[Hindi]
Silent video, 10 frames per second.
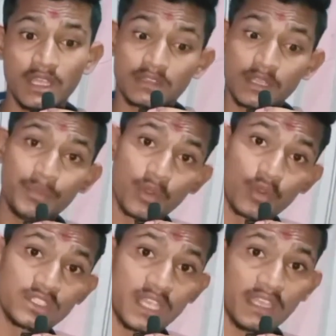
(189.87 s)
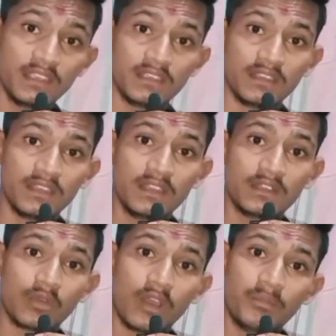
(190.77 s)
मास गिनर
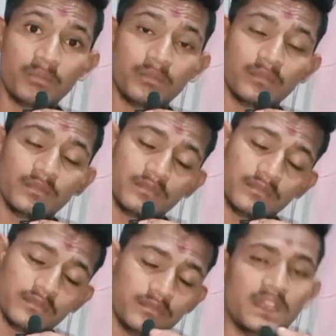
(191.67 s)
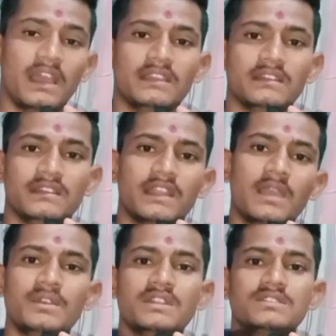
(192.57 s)
लेने लेने के बाद आप ना ही ले
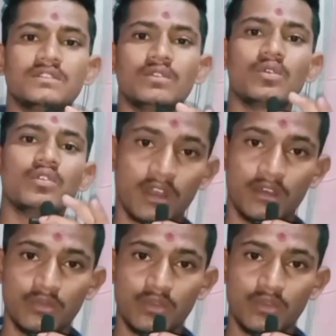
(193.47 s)
तो ये बेहतर